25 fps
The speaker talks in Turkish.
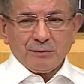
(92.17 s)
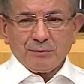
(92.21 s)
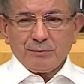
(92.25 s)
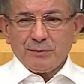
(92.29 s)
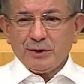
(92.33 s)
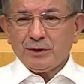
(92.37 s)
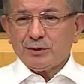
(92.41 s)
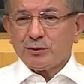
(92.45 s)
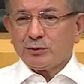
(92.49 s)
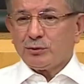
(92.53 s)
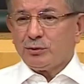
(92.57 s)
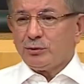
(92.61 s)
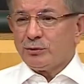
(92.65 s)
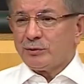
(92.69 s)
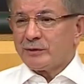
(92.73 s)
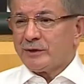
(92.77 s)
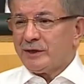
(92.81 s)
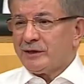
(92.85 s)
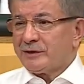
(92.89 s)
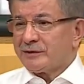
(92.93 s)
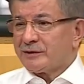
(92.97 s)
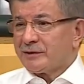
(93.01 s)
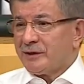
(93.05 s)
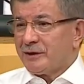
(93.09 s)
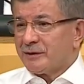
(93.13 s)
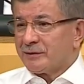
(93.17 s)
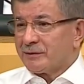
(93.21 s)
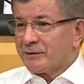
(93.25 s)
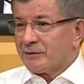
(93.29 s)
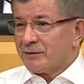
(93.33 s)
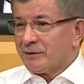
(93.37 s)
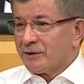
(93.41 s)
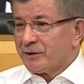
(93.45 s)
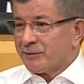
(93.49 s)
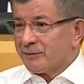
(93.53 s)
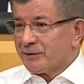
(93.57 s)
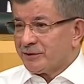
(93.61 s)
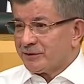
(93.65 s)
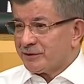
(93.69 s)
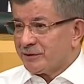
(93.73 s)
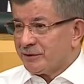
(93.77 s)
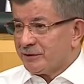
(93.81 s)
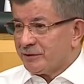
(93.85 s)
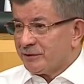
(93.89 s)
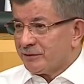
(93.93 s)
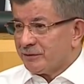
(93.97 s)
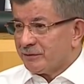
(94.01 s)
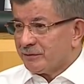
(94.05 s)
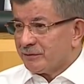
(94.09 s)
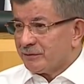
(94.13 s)
bir kundağa sardılar
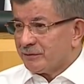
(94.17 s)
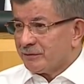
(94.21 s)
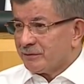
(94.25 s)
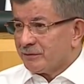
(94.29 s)
bizi.